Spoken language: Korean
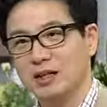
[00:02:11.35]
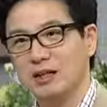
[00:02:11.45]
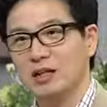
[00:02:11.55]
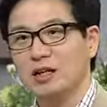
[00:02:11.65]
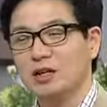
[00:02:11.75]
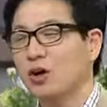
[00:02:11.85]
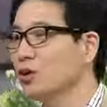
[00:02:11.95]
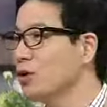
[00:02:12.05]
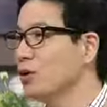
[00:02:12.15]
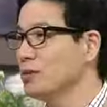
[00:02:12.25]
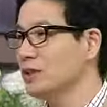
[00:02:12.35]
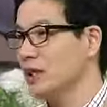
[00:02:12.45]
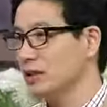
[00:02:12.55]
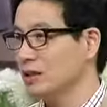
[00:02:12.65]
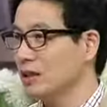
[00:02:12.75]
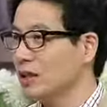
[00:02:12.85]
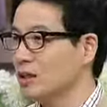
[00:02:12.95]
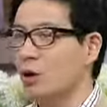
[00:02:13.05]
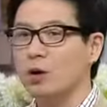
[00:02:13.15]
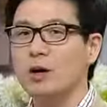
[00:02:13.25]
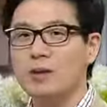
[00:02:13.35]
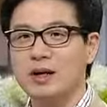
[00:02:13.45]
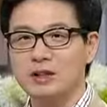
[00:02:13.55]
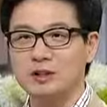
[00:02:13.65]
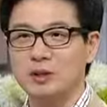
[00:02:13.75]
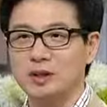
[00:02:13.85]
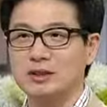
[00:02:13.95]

음. 격려 없이 하는 결과만 가지고 하는